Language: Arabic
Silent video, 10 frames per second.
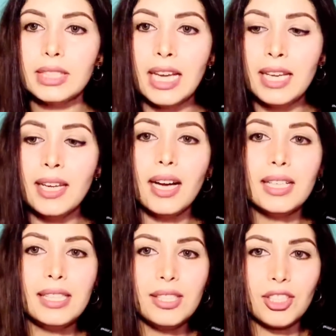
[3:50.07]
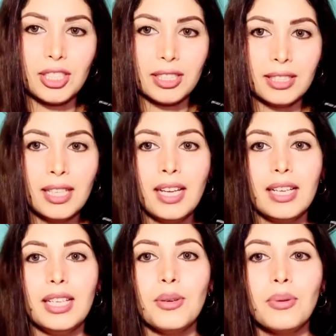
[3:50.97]
هنا الليتشين
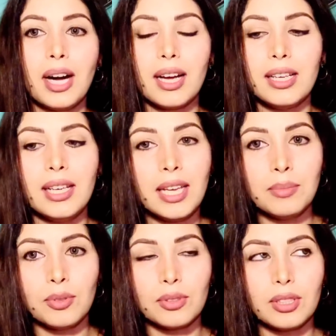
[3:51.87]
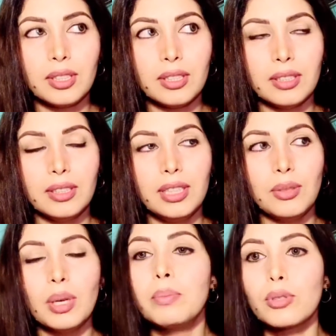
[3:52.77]
اللي هو الليمون آه، اللي
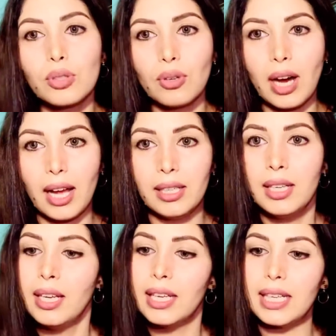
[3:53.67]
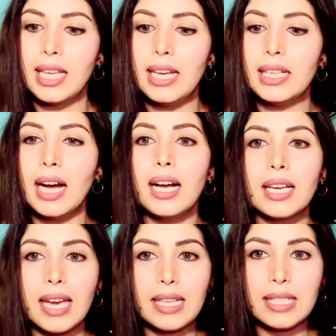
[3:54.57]
هو البرتقال كذلك
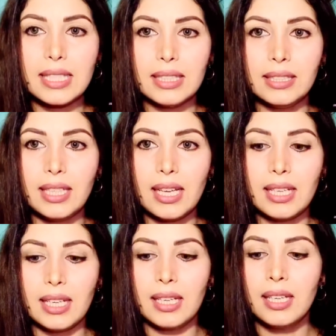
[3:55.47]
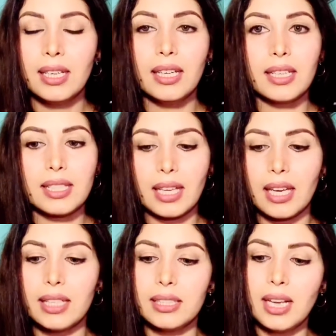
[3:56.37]
كاس ديال
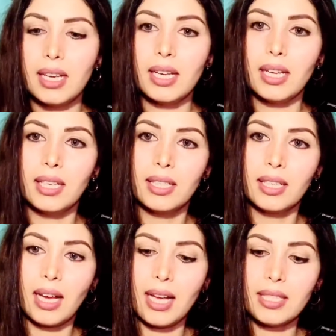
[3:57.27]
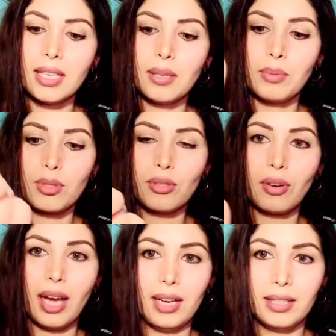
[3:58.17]
صغير ديال عصير
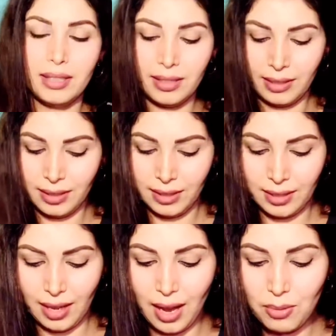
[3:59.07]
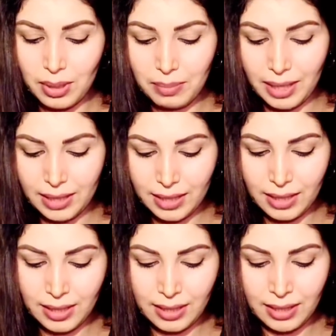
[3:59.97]
البرتقال ها هو
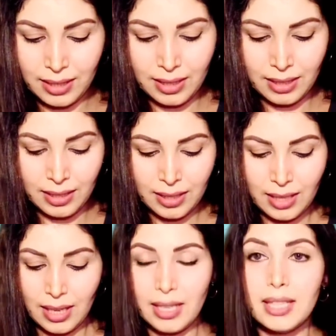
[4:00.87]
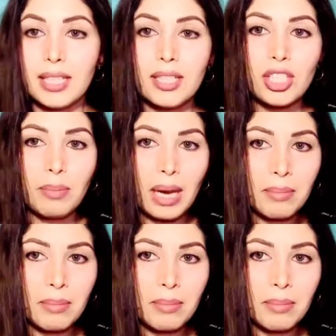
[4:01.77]
البنات هنا ديك النشا بقى